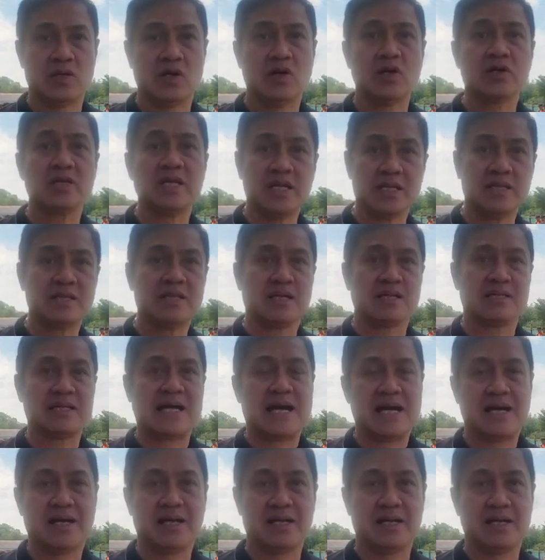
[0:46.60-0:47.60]
ข้อคิด
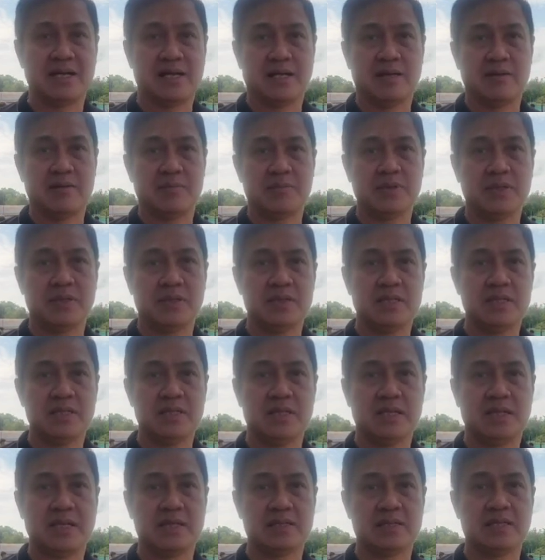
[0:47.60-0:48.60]
ต่างๆนะฮะเพื่อ
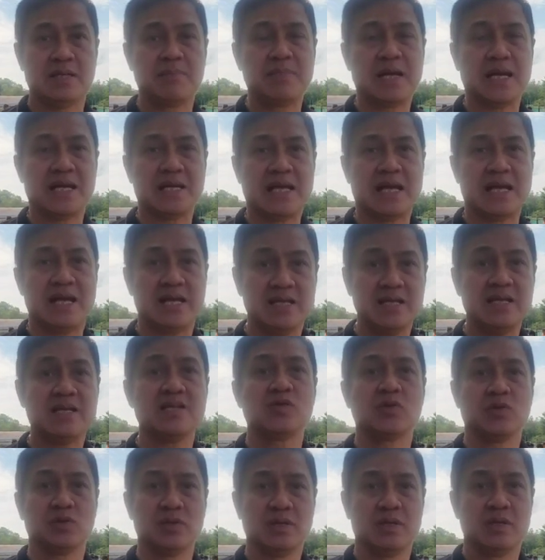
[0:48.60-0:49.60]
ที่จะเตรียมแผนงานให้ดี
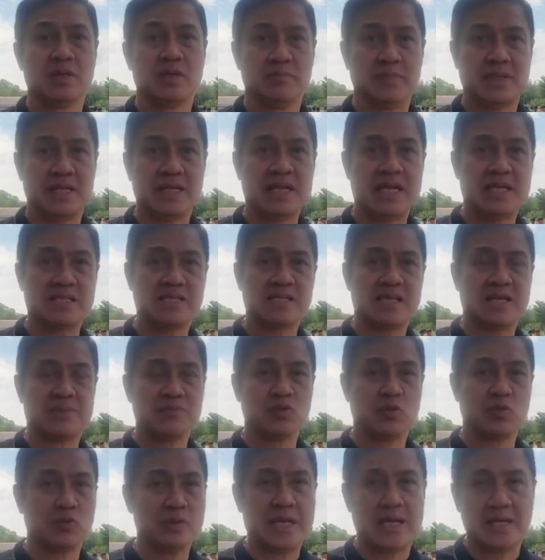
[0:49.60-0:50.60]
ที่สุดเป็นการสนับ
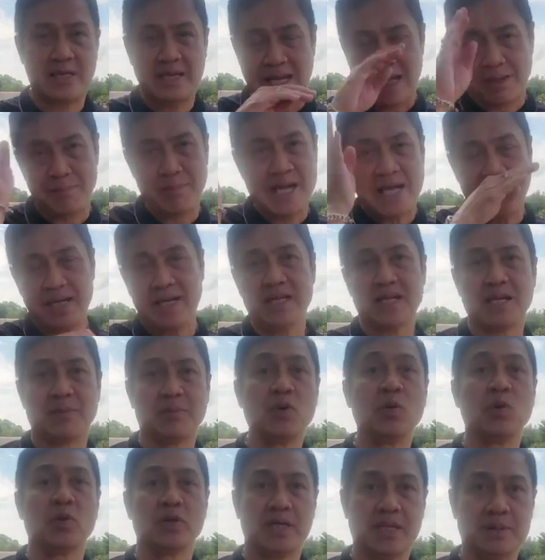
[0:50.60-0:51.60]
สนุนดังหลังบ้านให้กั
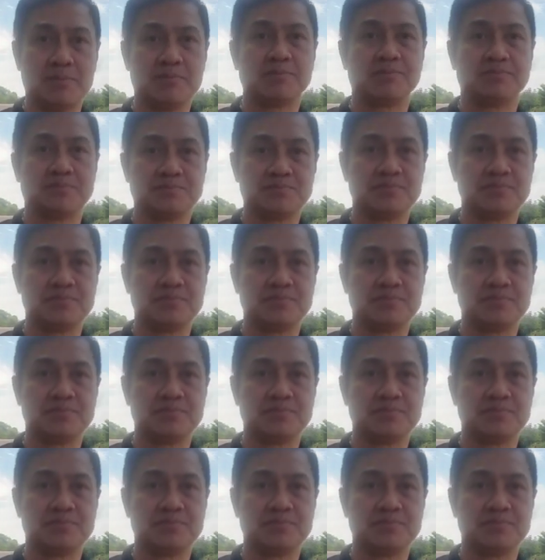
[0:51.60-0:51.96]
บโค้ชครับ